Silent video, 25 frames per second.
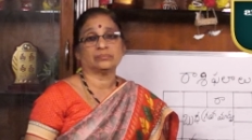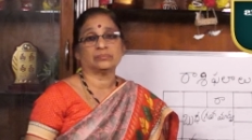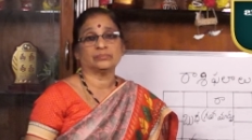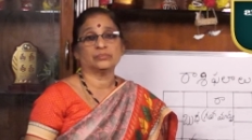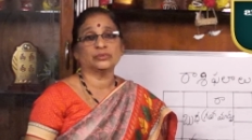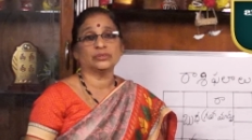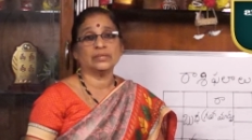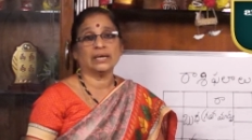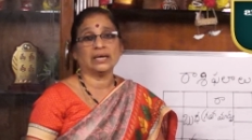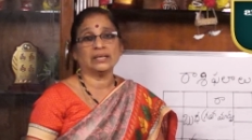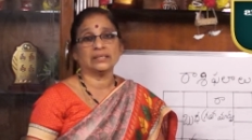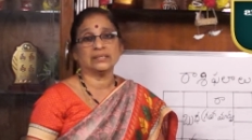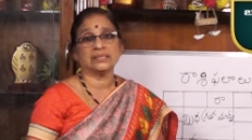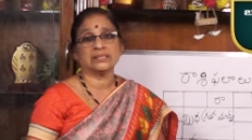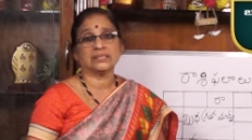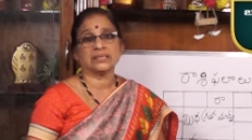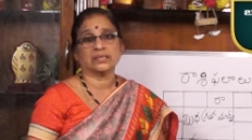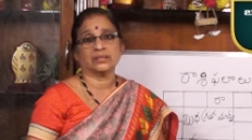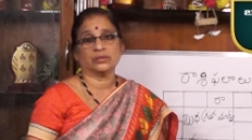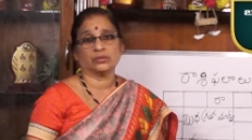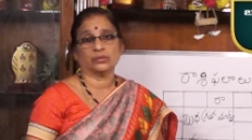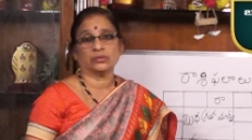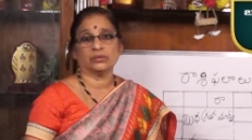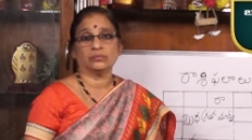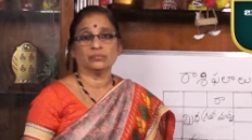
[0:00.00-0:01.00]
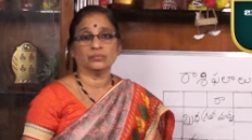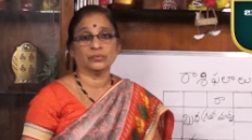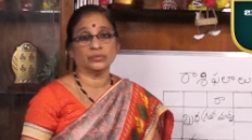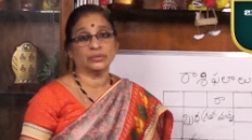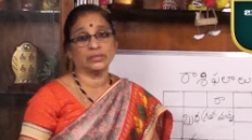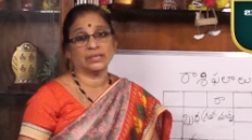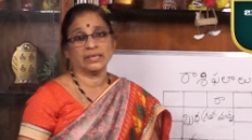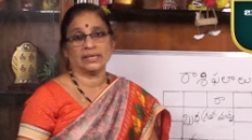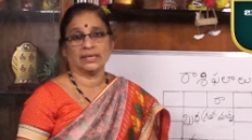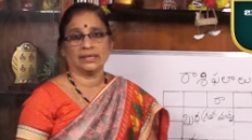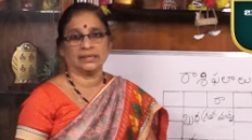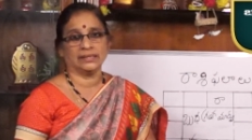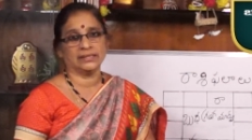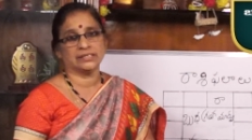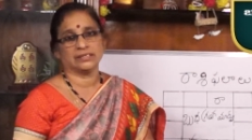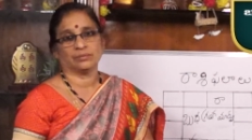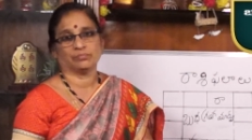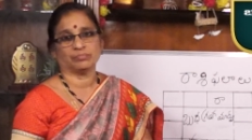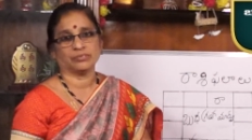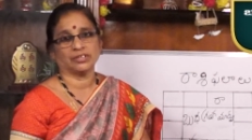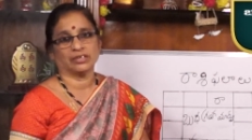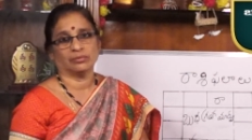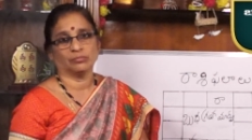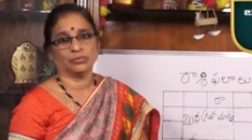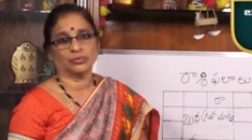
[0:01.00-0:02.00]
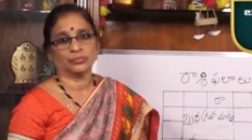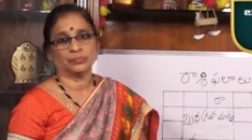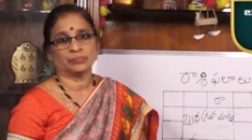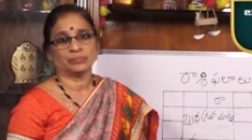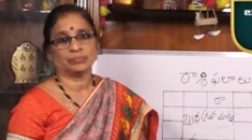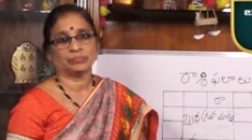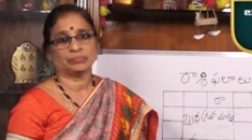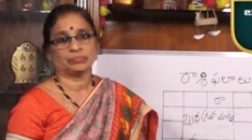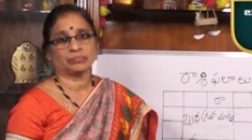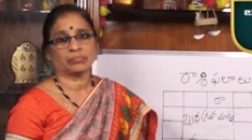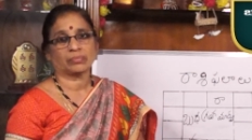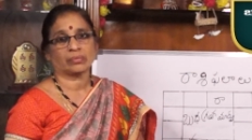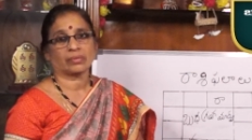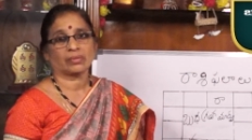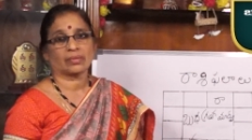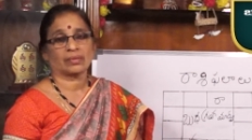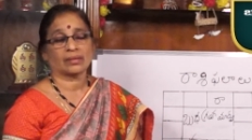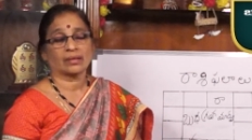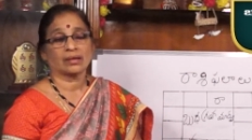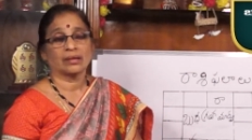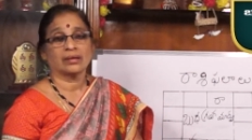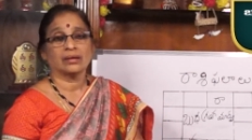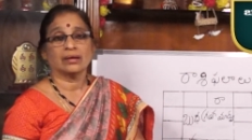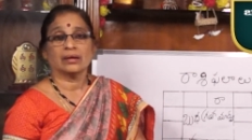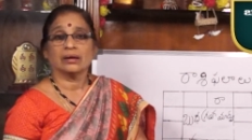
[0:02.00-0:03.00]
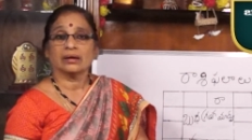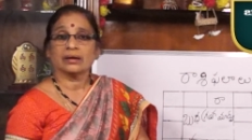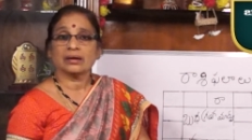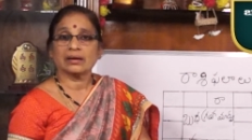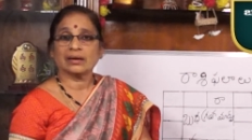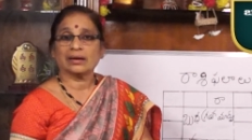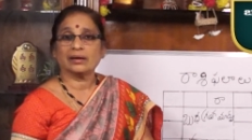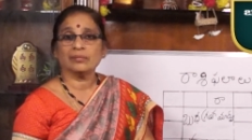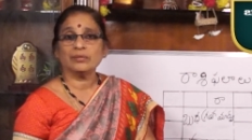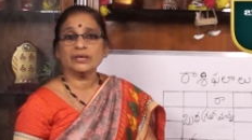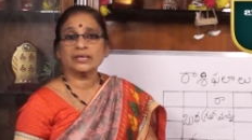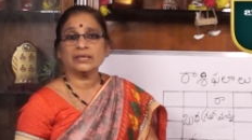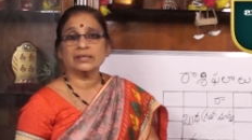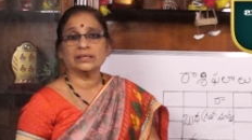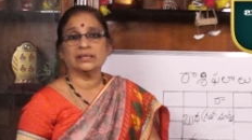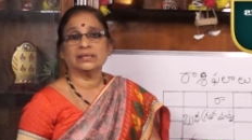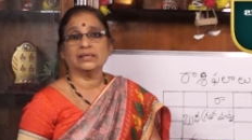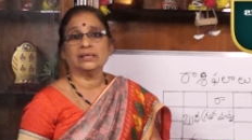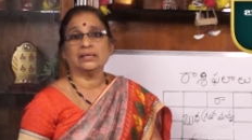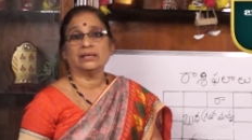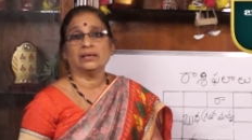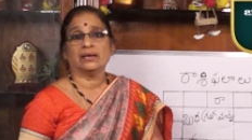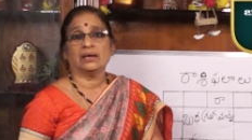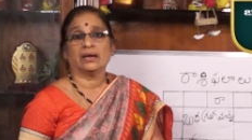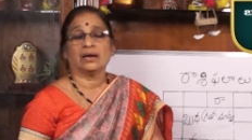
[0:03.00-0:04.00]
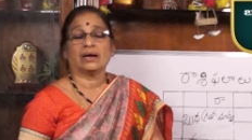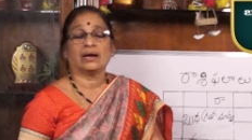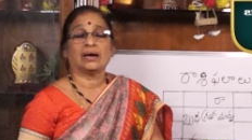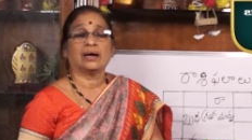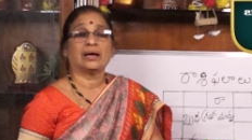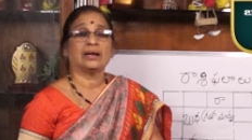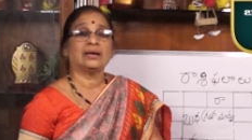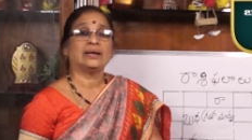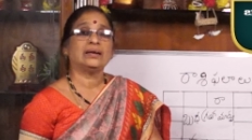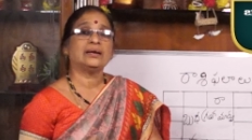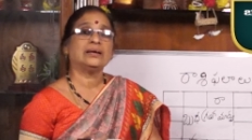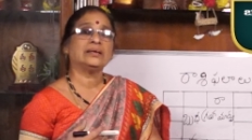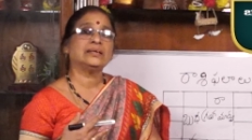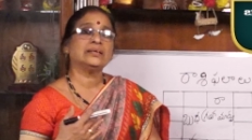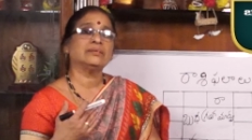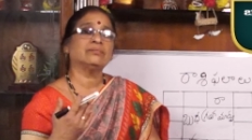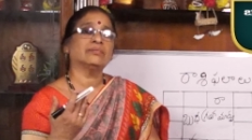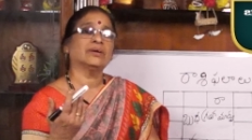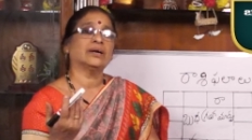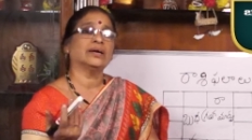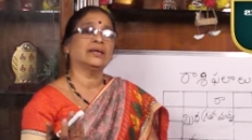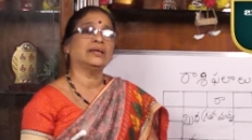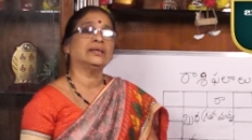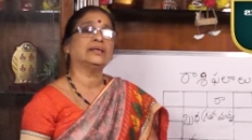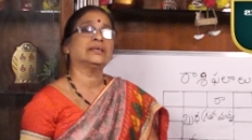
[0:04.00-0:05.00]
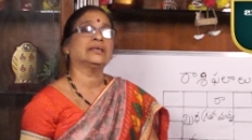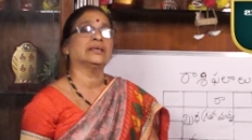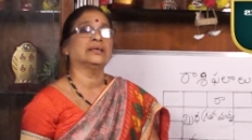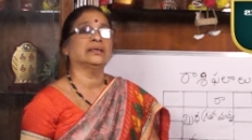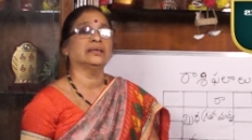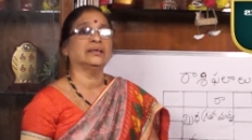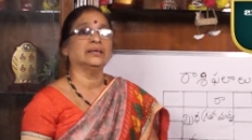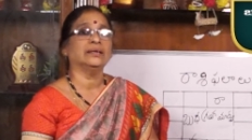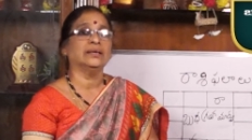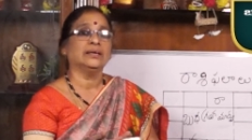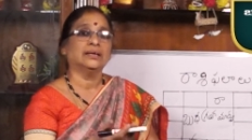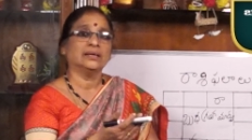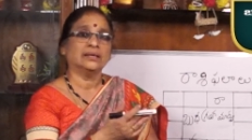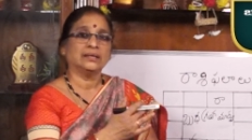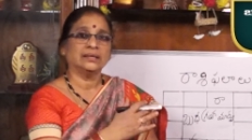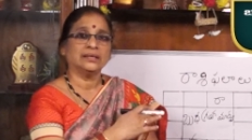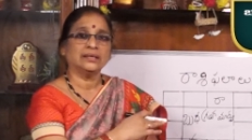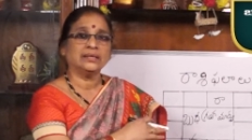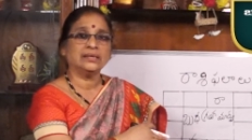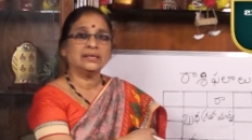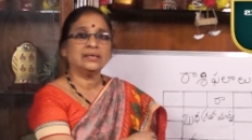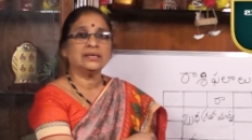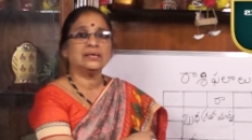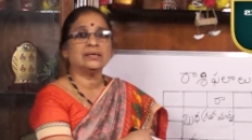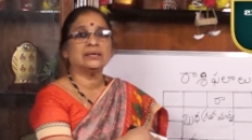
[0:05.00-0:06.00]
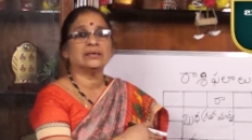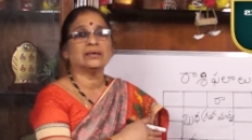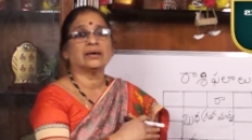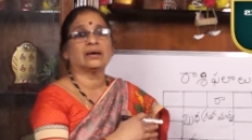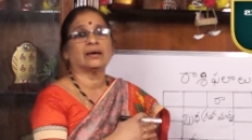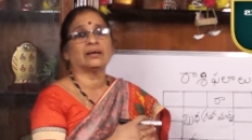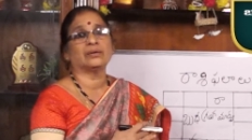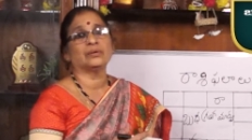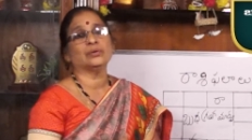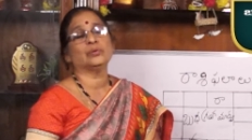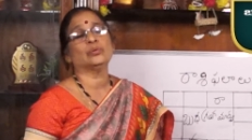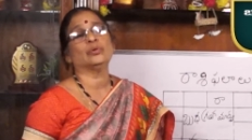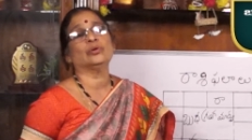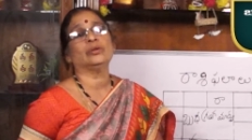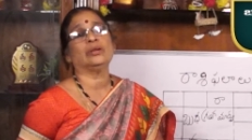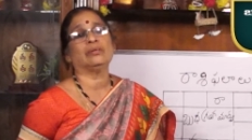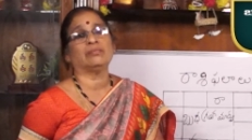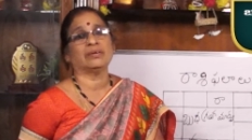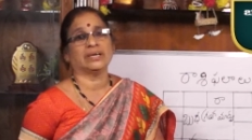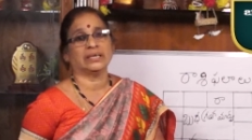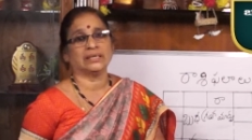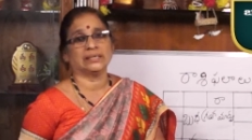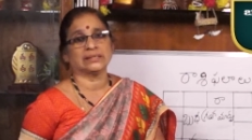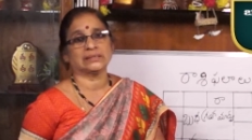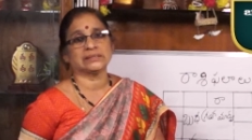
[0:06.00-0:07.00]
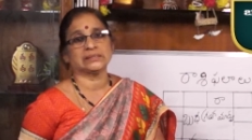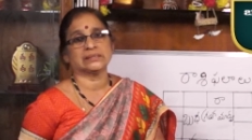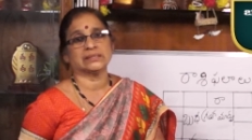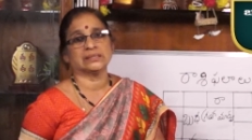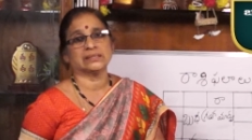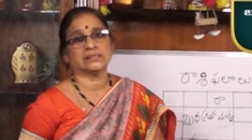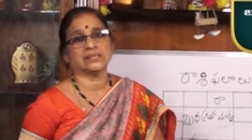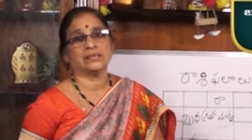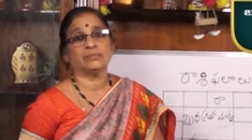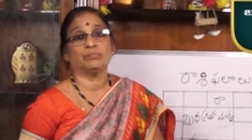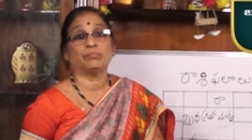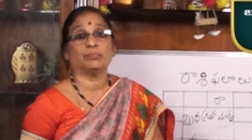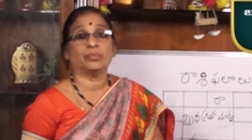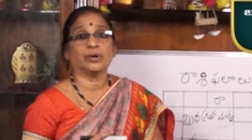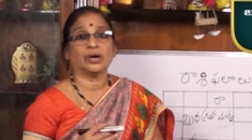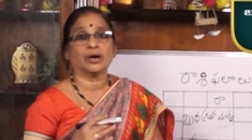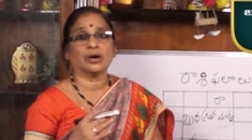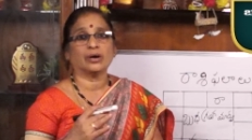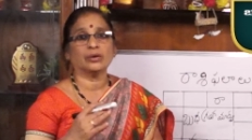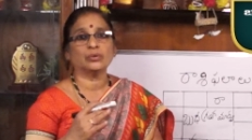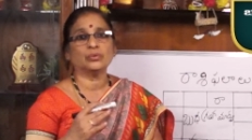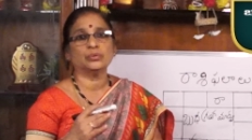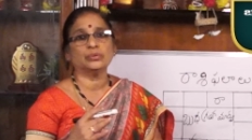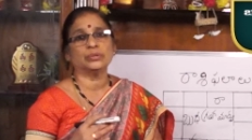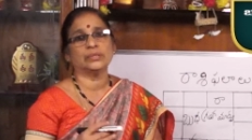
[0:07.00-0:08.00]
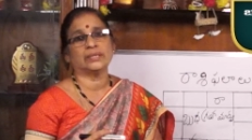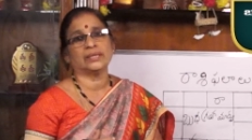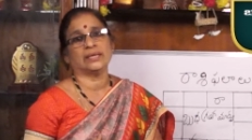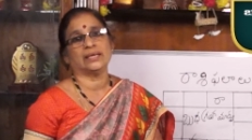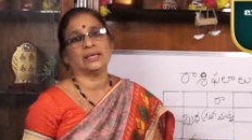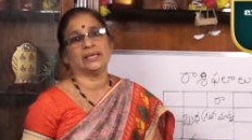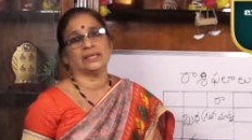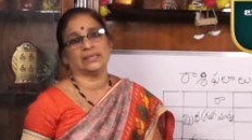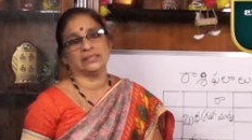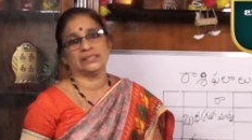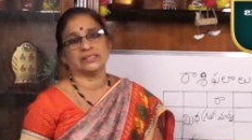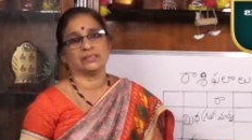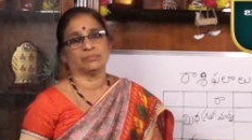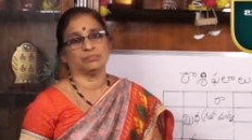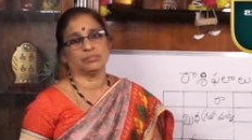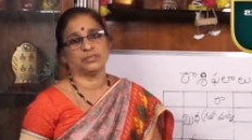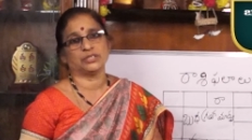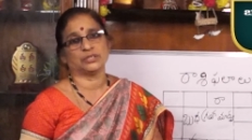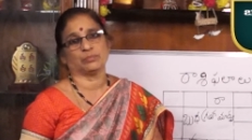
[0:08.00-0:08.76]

బుధాదిత్య యోగం ఉంది అని చెప్తాము కాబట్టి అలాంటి వారికి ఈ అనుకూలమైన స్థితి బాగుంది అని చెప్పి